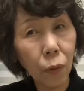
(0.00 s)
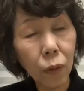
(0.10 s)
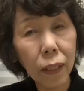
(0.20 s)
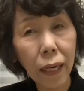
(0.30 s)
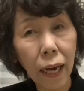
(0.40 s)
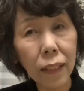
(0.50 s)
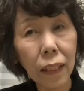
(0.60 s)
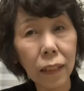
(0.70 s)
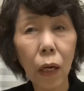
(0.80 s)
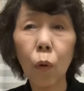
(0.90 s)
負って帰って
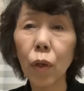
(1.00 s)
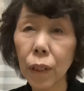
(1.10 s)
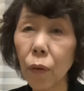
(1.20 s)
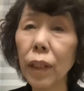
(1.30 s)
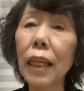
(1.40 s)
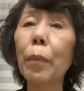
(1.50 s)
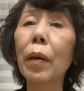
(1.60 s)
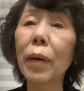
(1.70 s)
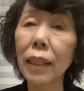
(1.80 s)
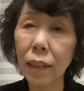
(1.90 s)
きた腰を痛め
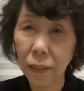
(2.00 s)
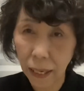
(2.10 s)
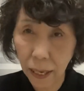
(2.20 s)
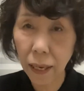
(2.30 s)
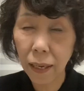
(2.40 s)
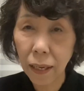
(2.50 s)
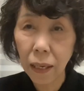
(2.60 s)
ますね。